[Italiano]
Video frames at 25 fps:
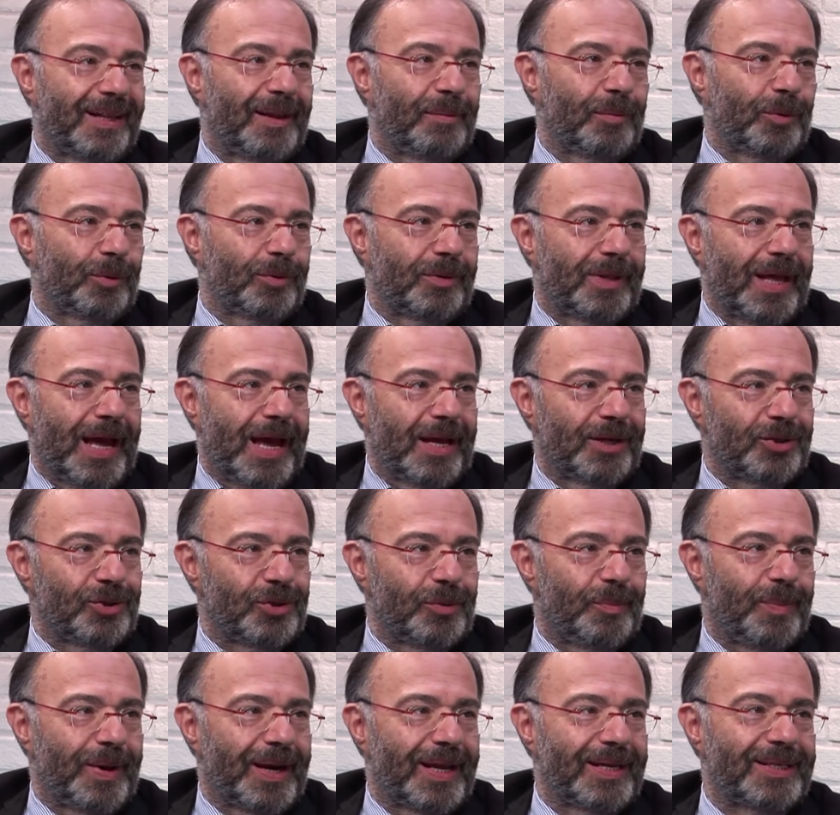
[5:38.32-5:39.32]
del
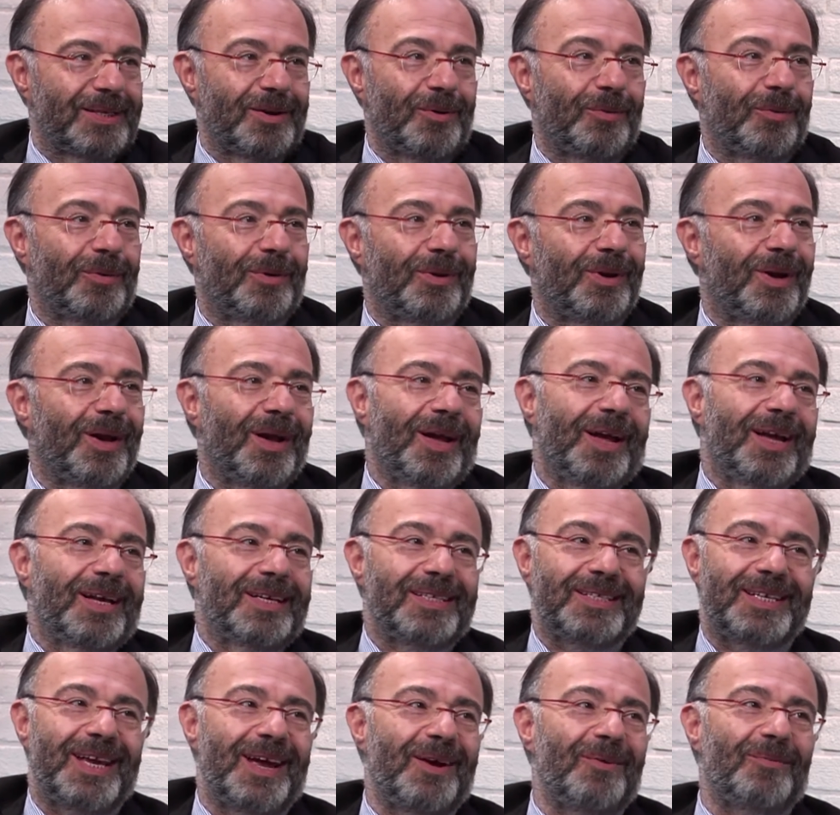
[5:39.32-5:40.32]
montaggio, perché se un,
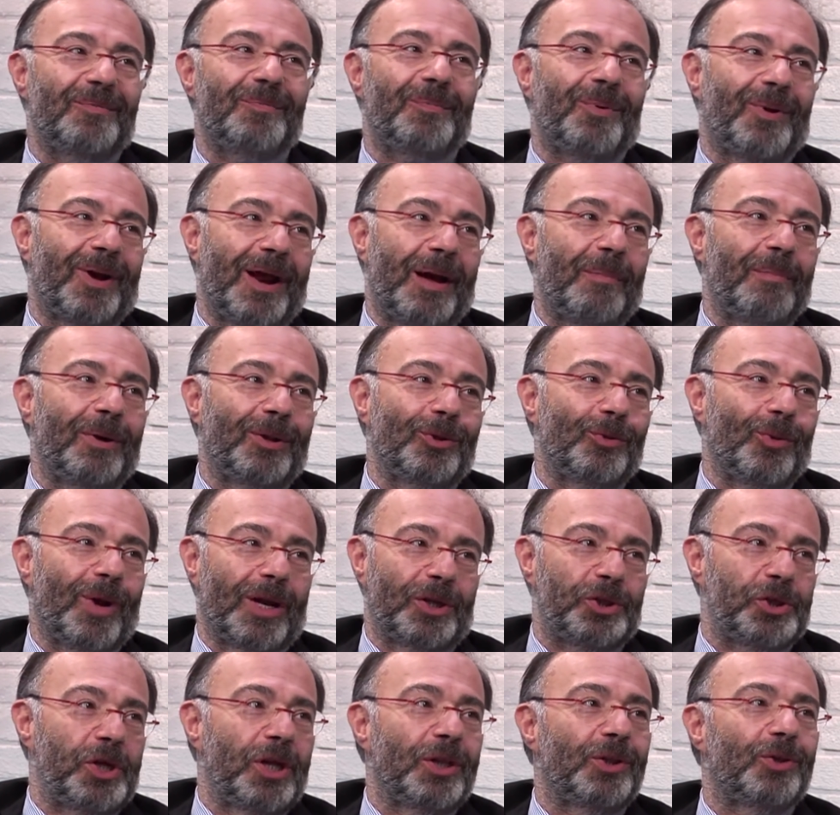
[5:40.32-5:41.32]
se un programma
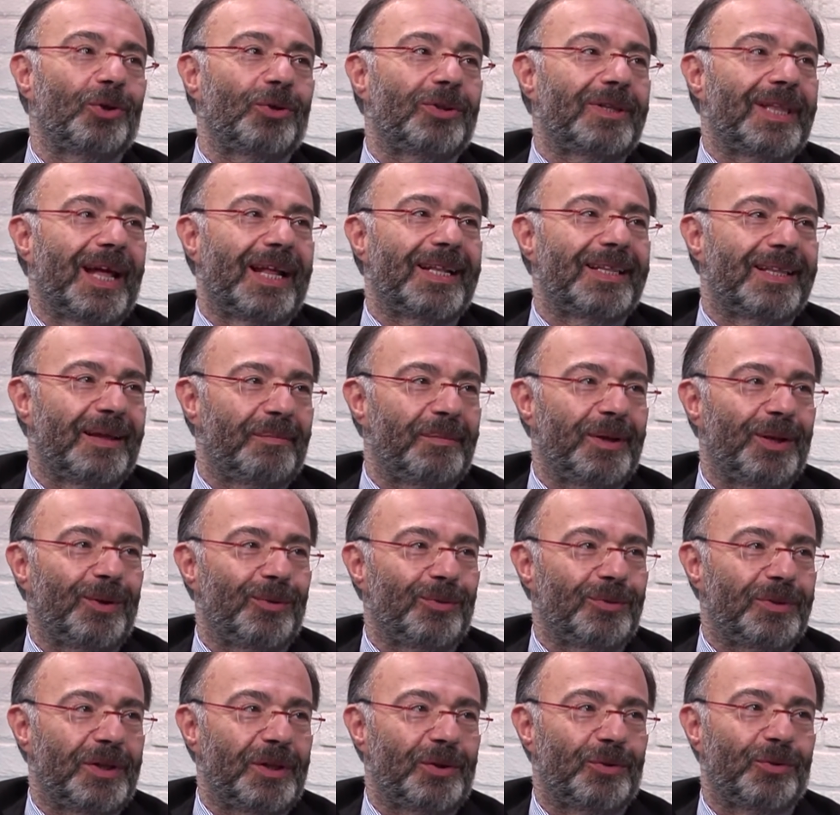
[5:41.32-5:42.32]
dura 180 giusto.
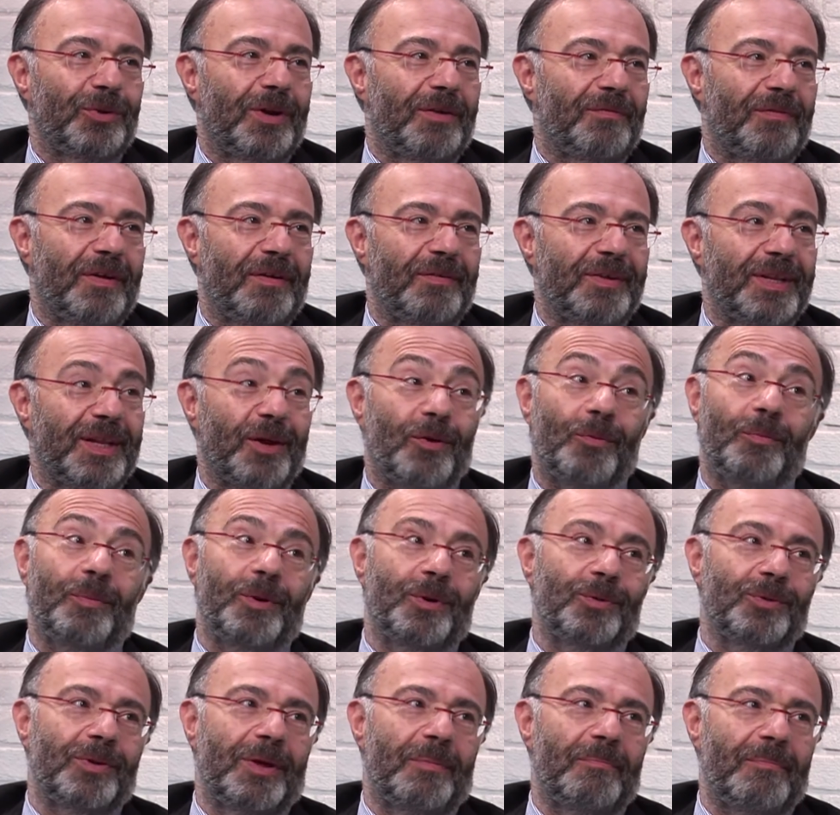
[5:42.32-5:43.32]
minuti, tu ne fai vedere un
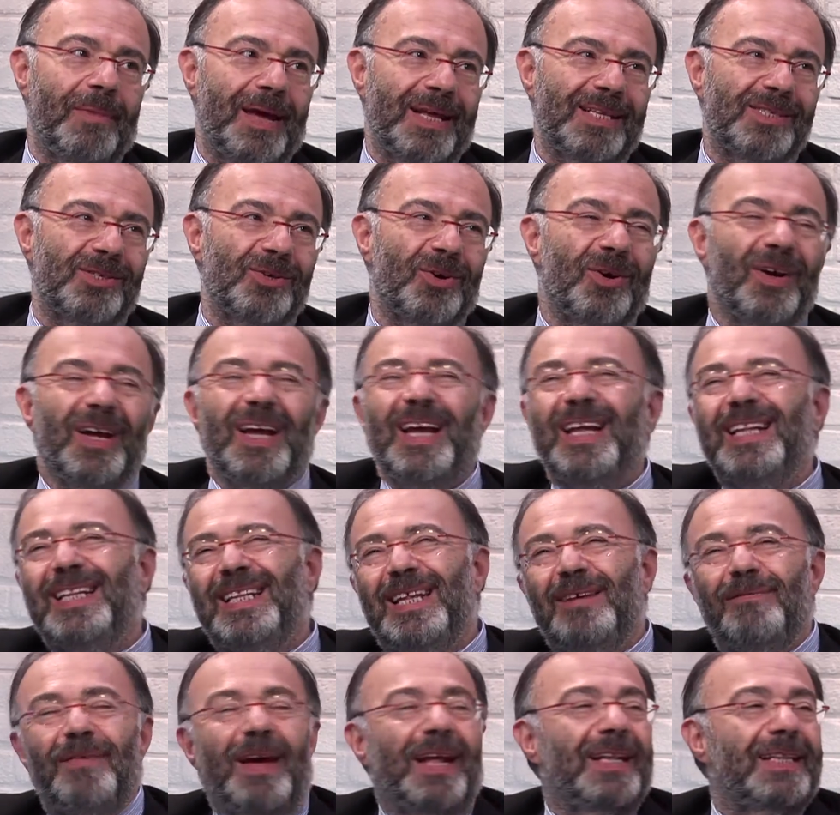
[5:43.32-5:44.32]
minuto e mezzo,
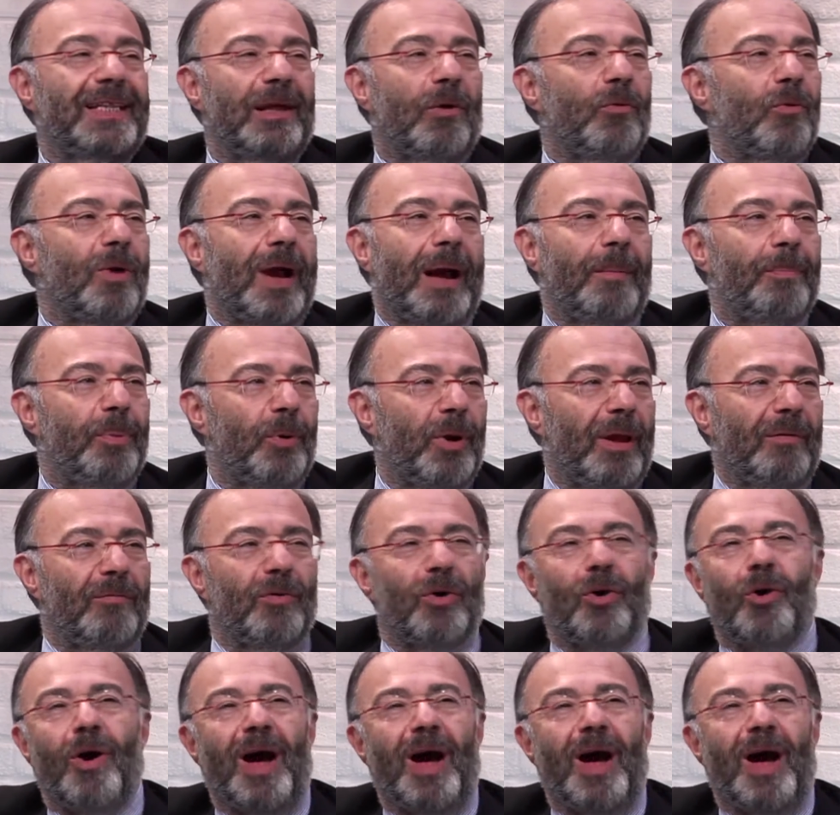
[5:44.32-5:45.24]
diventa un capolavoro